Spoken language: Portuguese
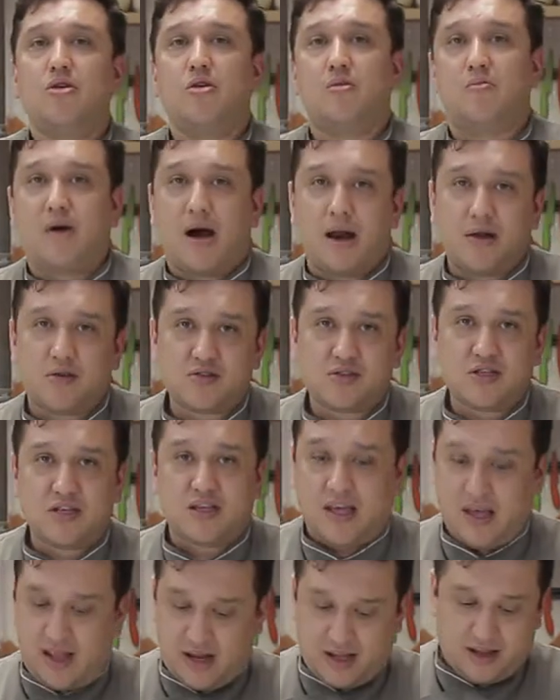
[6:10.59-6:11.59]
Marco
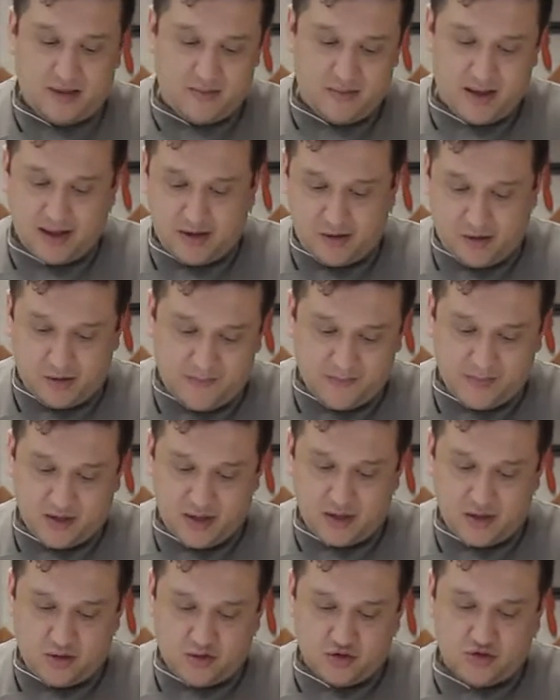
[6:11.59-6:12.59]
Siqueira também, não,
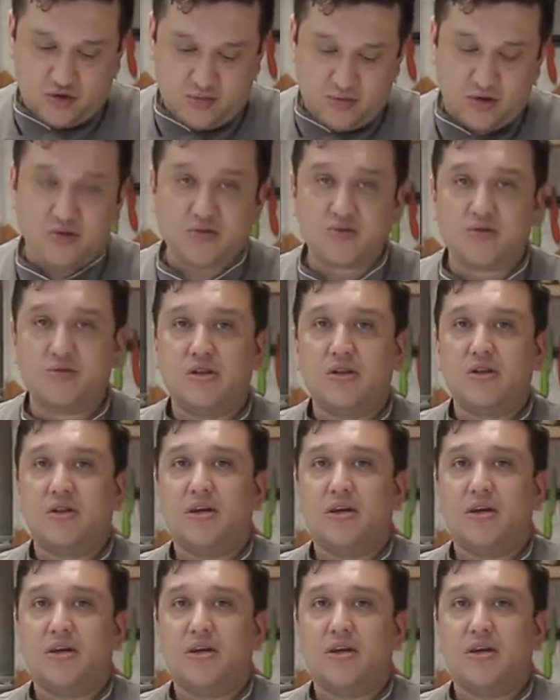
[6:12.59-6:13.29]
não sou muito